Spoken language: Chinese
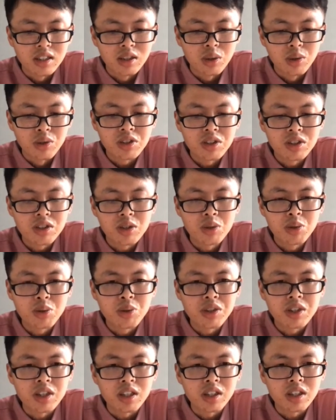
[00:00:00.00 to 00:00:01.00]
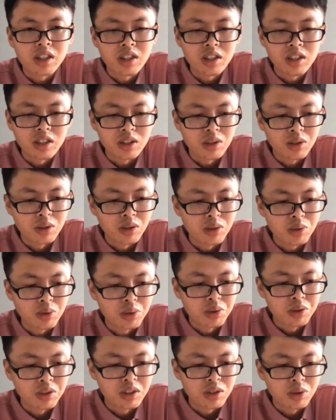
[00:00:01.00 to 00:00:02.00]
同时用户也可以通过
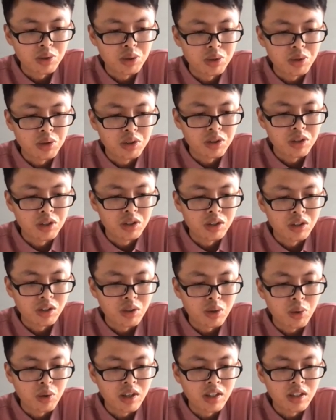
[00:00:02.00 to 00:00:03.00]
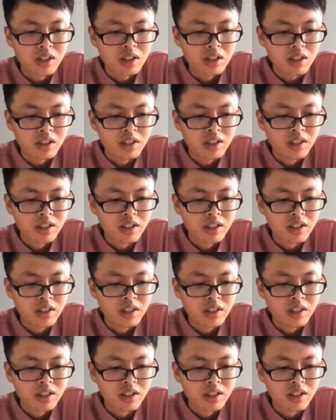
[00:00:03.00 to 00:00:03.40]
图形去进行一个管理。